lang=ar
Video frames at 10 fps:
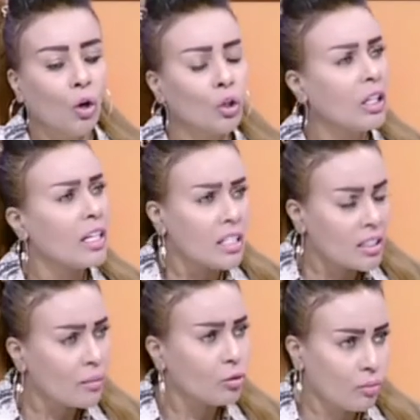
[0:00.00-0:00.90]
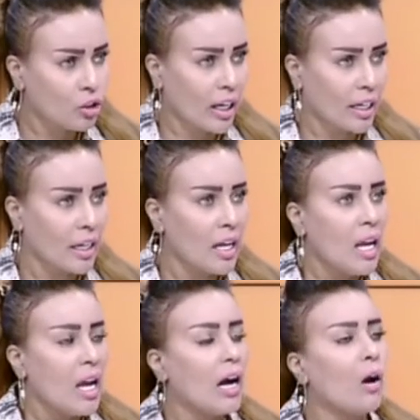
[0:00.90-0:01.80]
حط لها سيستم وتمشي عليه
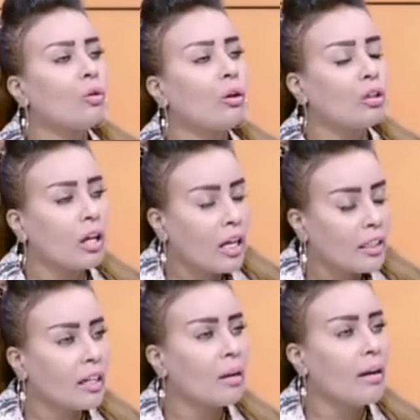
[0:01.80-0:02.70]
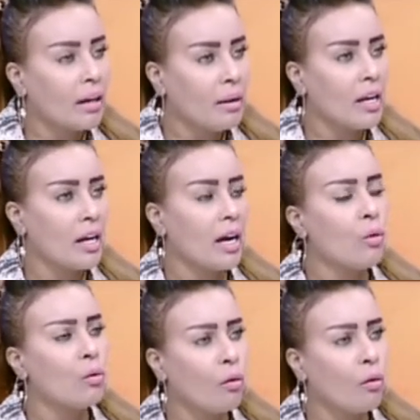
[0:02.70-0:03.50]
او لو طلعت كلمه اعملها او